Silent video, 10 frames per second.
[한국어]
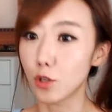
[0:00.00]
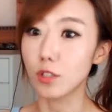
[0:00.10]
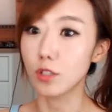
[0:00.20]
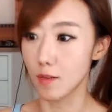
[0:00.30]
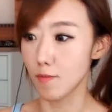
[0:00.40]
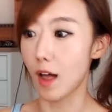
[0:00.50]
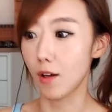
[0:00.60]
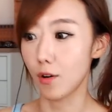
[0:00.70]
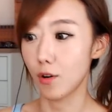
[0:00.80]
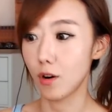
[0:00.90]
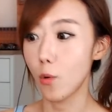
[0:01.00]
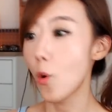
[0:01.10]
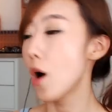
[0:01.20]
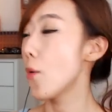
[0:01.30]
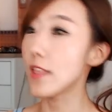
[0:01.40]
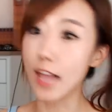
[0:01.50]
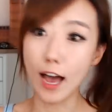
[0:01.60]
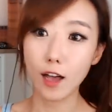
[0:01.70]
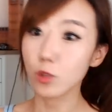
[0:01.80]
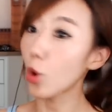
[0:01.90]
이런 느낌 나요.
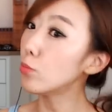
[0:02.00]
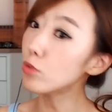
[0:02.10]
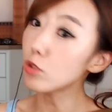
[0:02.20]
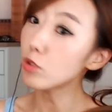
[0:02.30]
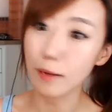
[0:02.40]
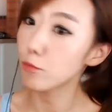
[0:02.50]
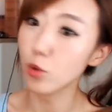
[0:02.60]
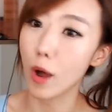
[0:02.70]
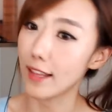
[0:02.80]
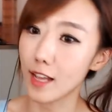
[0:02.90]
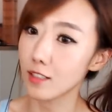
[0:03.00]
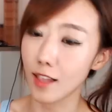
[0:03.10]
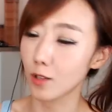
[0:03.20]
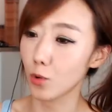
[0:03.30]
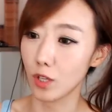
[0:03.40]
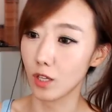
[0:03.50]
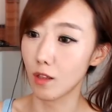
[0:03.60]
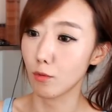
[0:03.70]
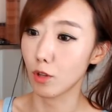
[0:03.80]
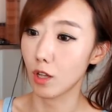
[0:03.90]
왜냐? 너무나 아무도 안 하는 행동이기
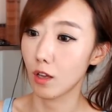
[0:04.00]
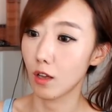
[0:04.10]
때문에.